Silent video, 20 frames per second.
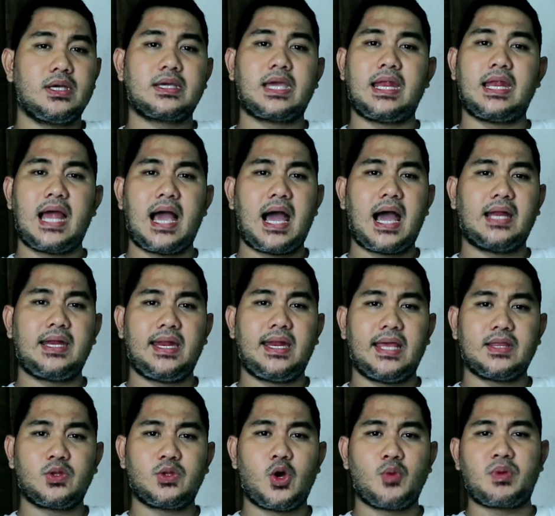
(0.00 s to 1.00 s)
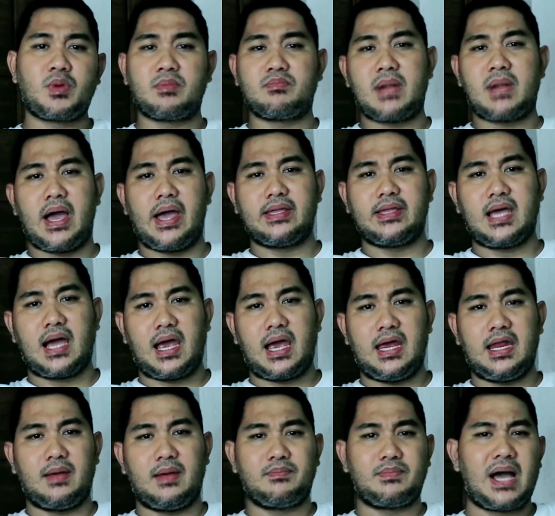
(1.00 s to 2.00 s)
Kailangan nila ito pambayad ng
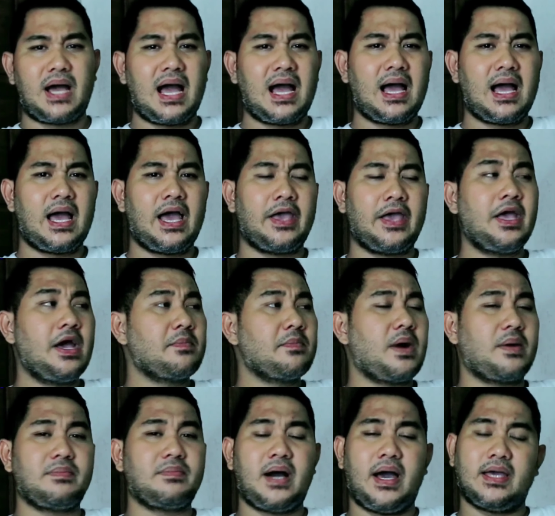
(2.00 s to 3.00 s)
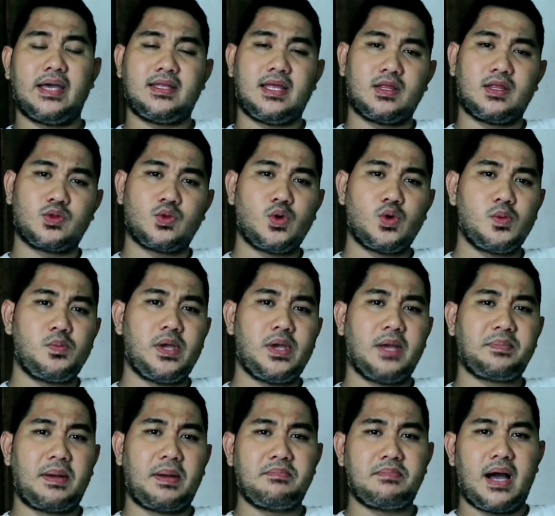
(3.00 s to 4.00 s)
kailang bahay, pambayad ng
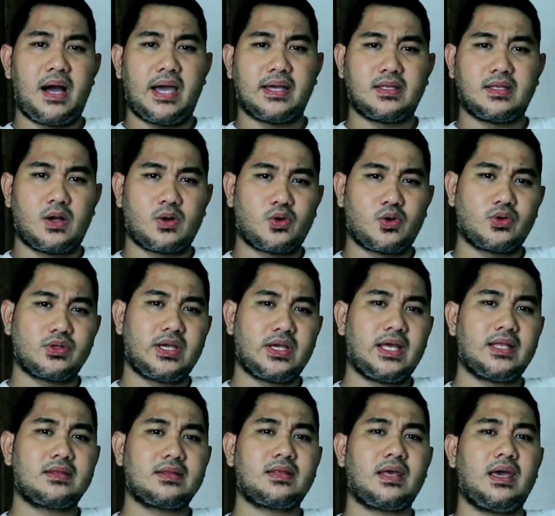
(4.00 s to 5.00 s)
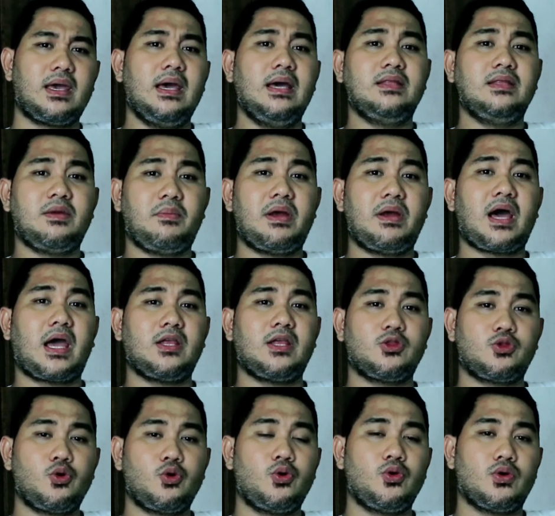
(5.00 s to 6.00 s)
tubig, pambayad ng kuryente na
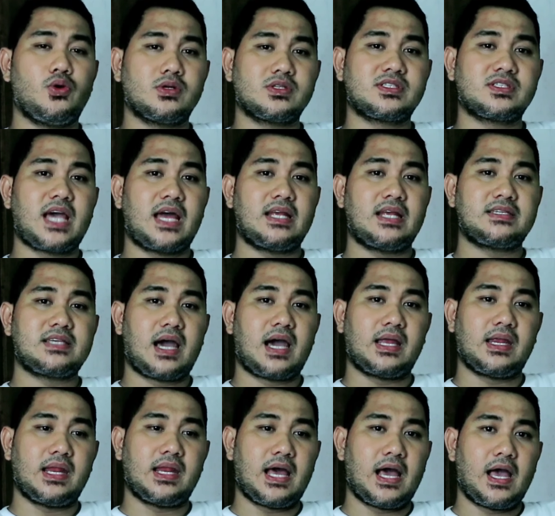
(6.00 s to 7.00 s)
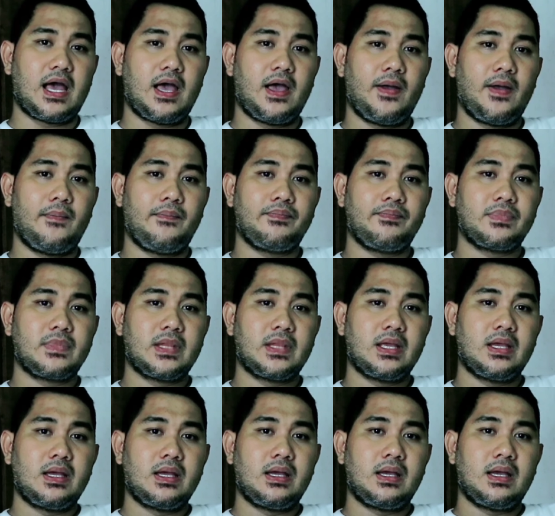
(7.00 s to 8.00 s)
malaking tulong sana sa kanila.
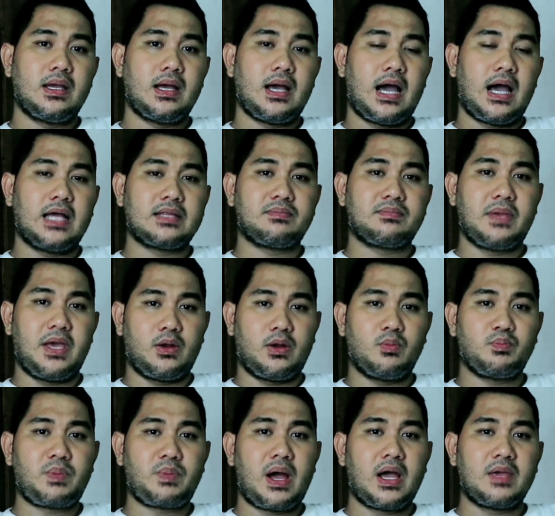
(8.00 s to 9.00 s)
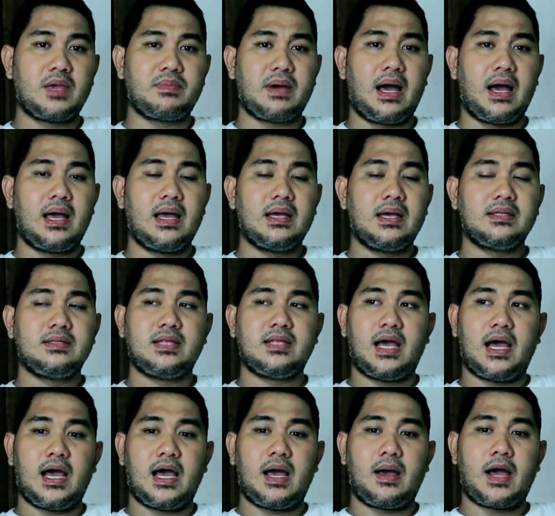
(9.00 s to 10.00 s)
At meron pang iba
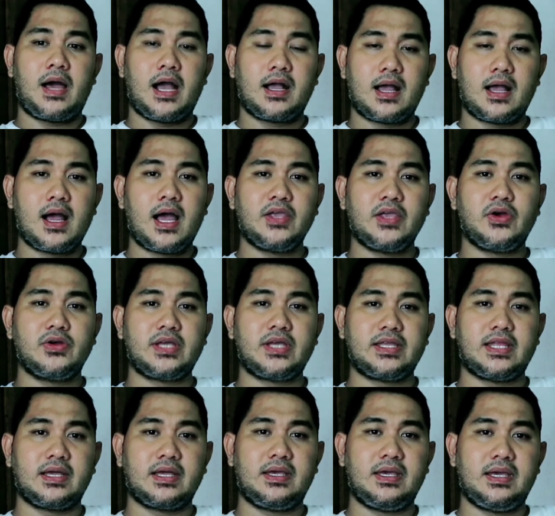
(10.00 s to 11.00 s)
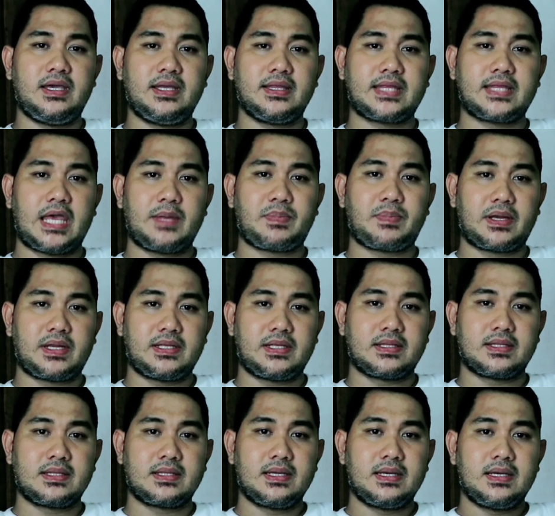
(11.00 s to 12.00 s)
na hanggang ngayon ay naghihintay pa rin
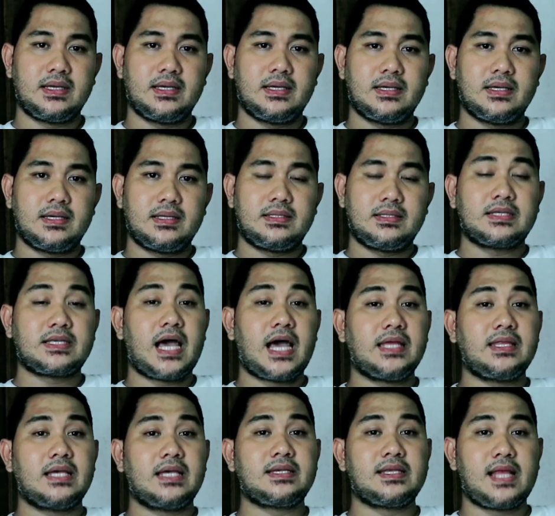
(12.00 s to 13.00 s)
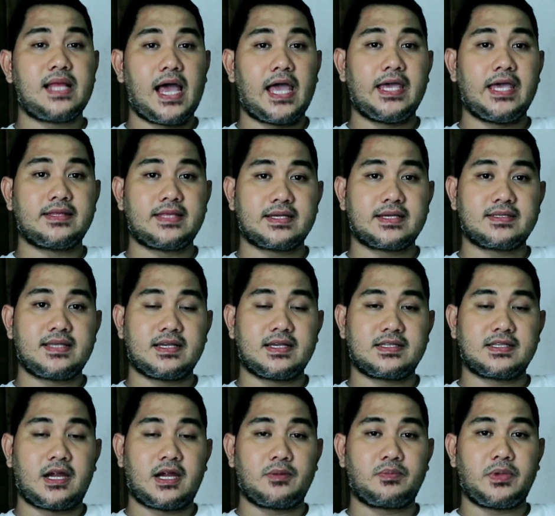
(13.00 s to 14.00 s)
na sana sila ay i-text ng
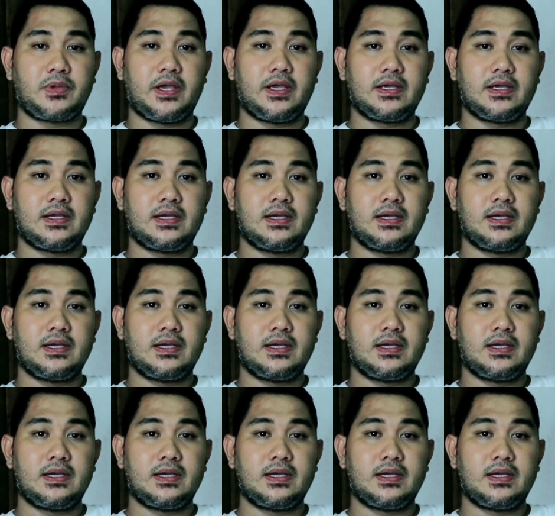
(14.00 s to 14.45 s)
Starpay.